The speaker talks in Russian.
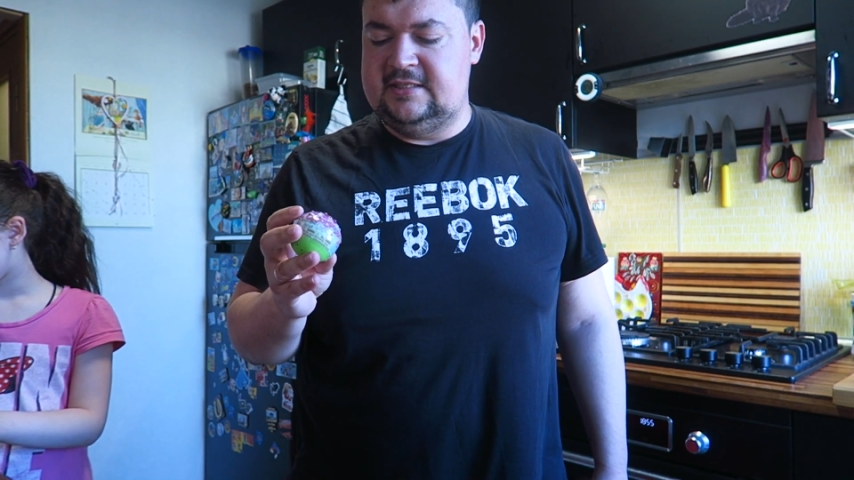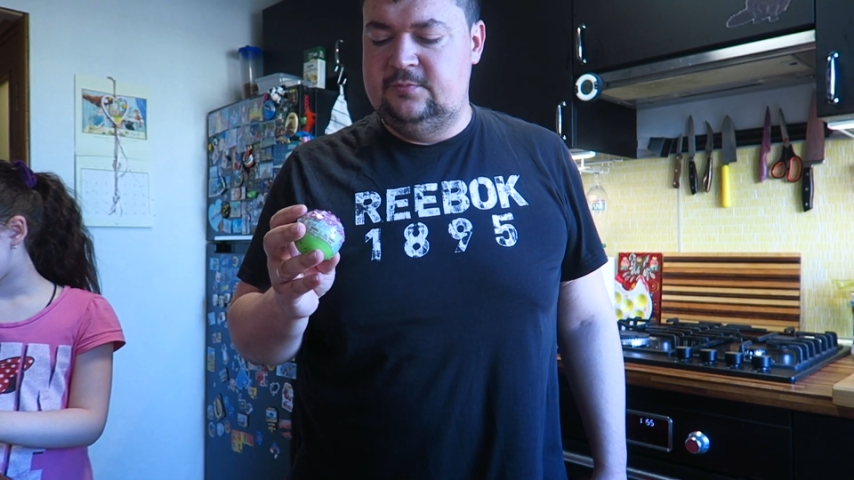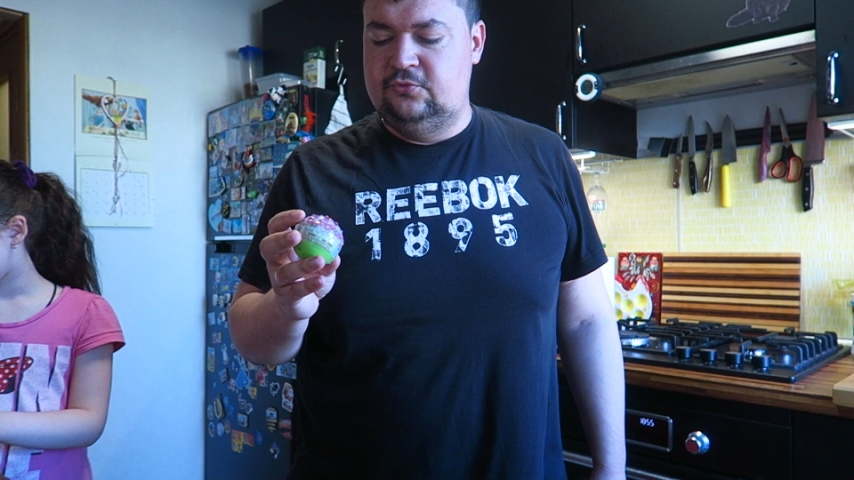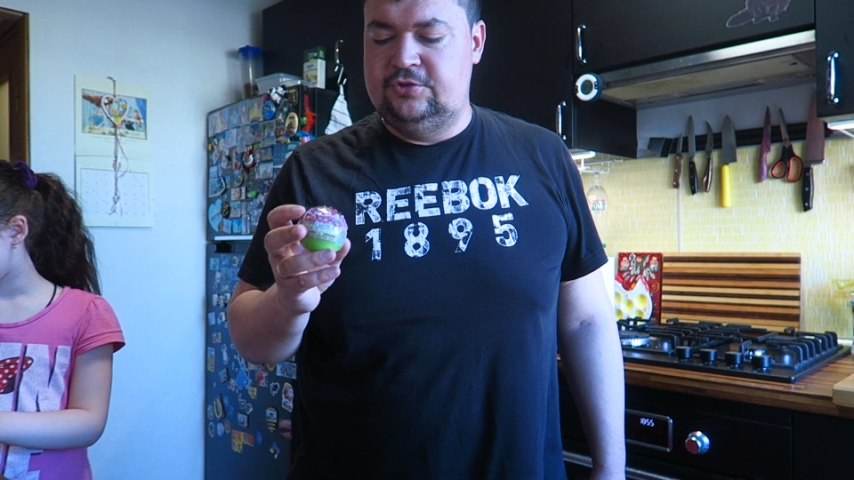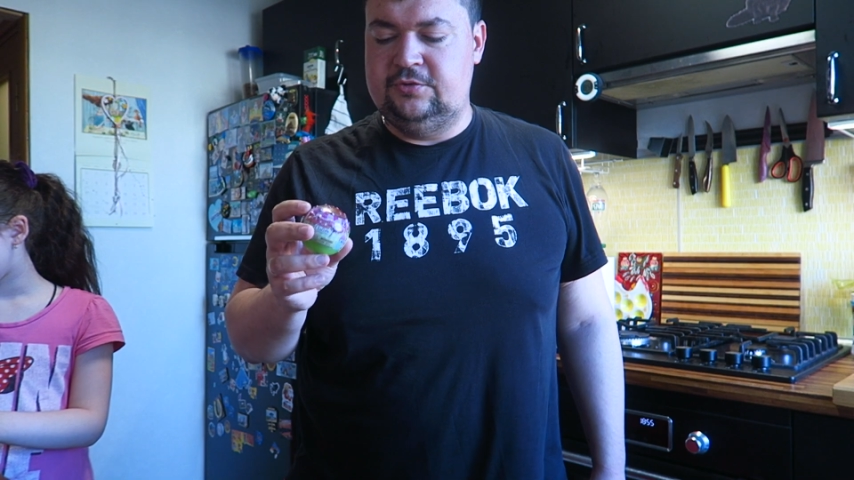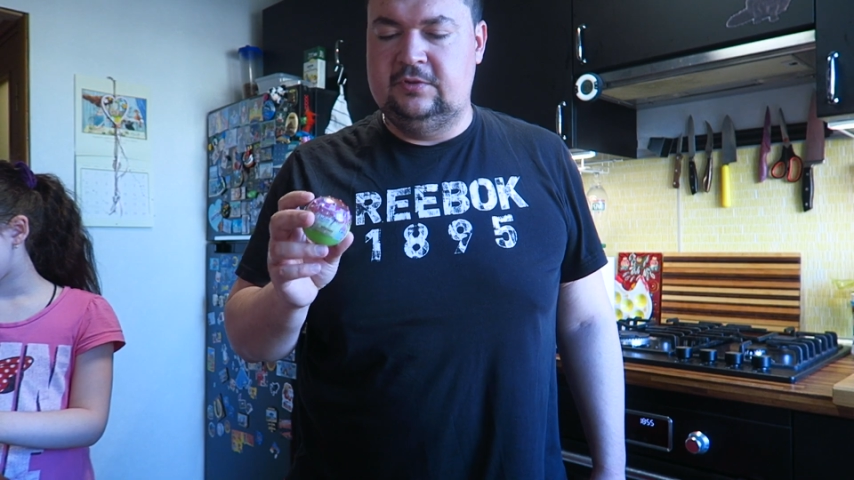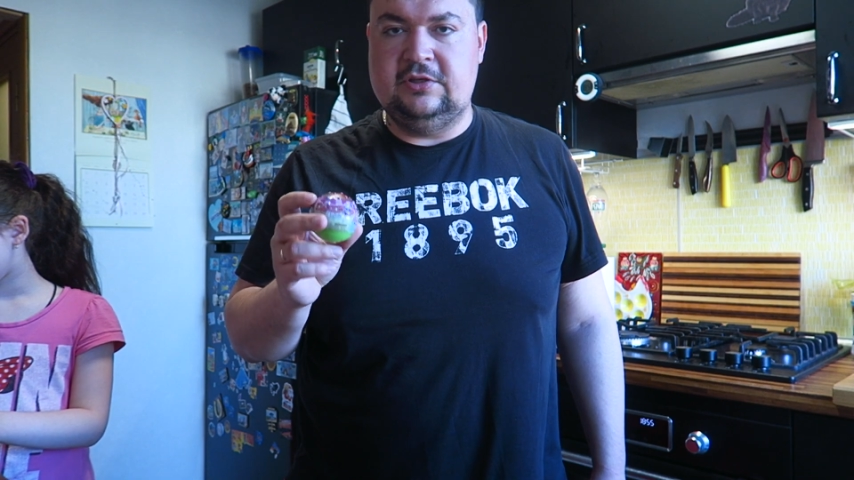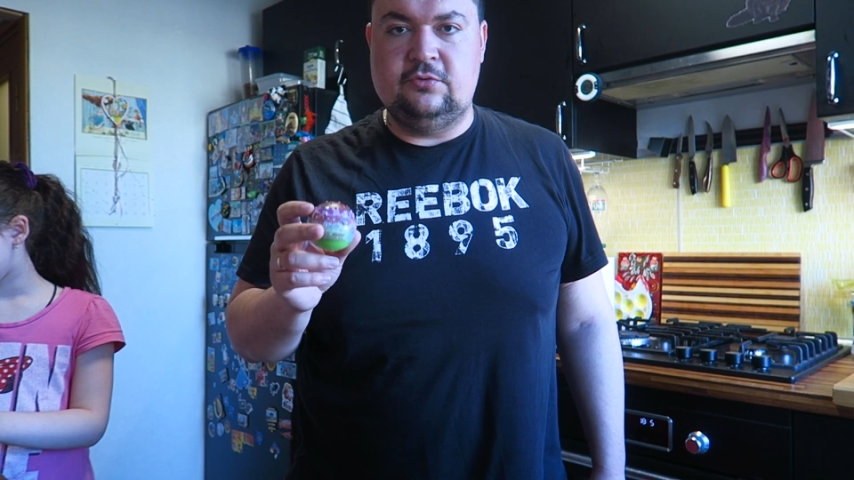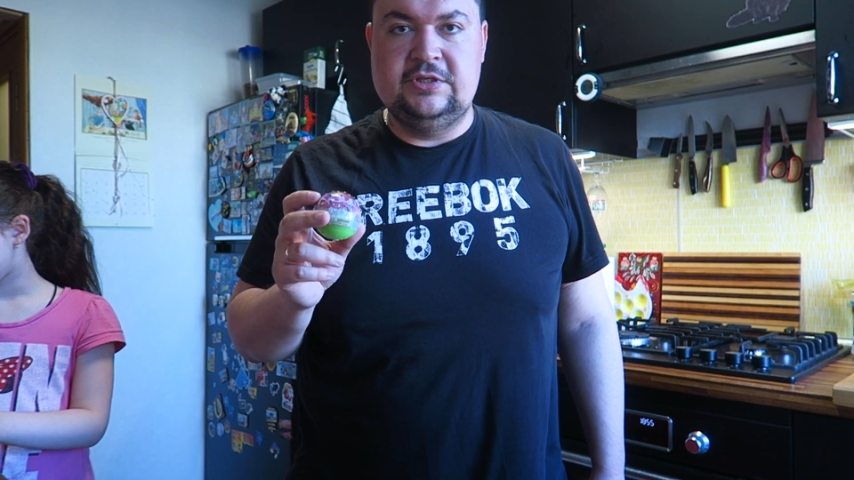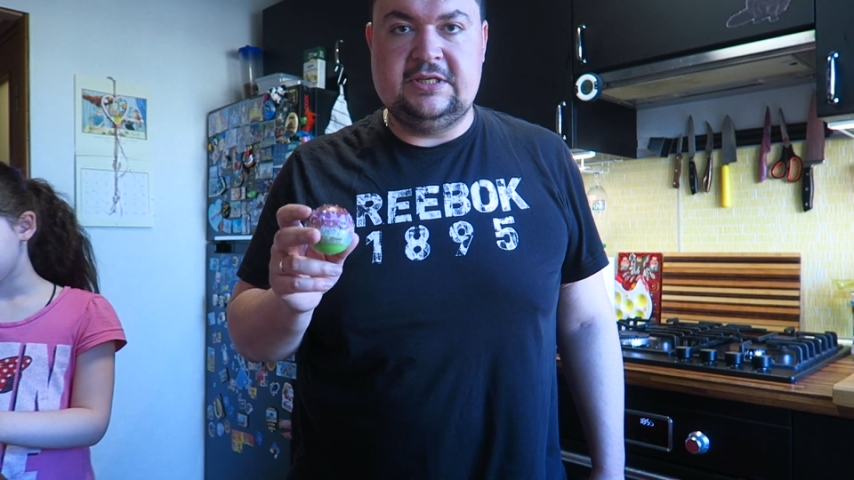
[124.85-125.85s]
сниму еще вот
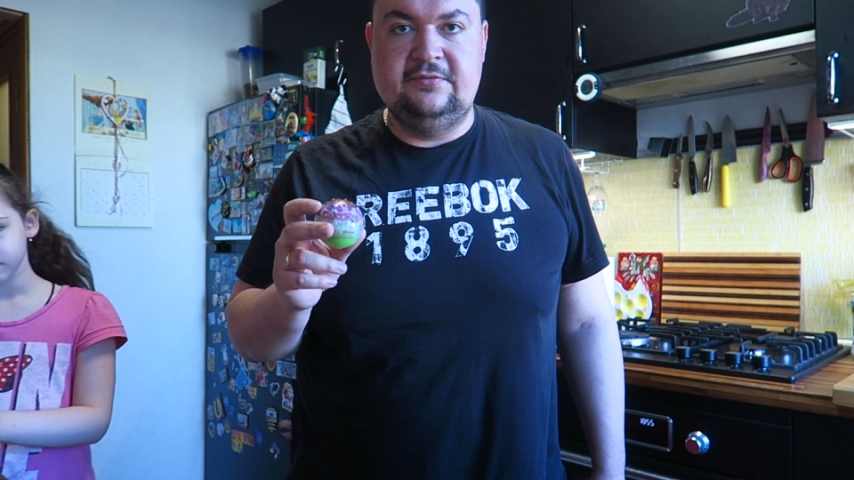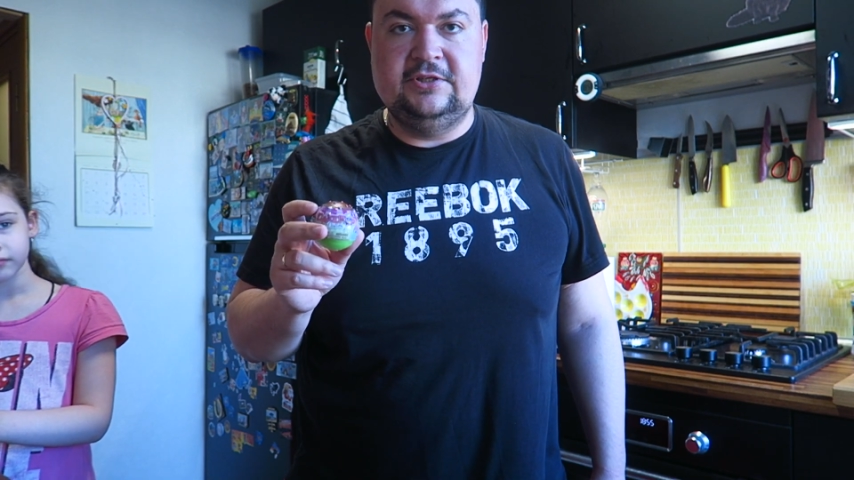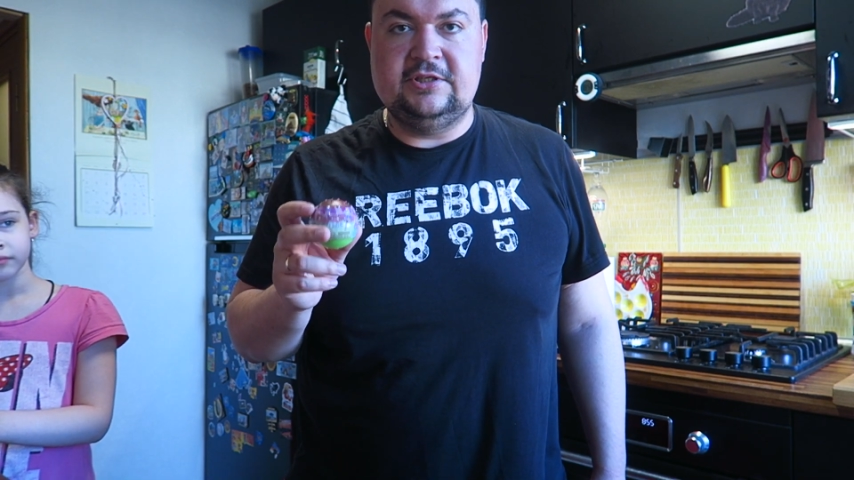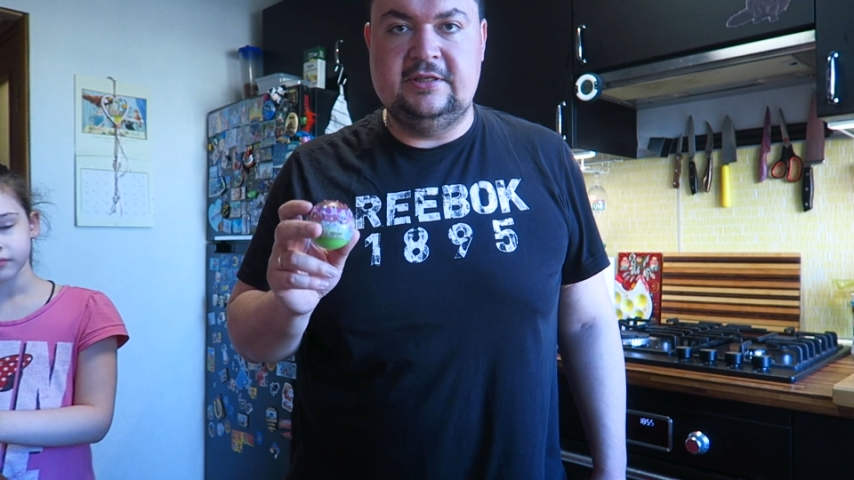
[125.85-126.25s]
такой сквиш.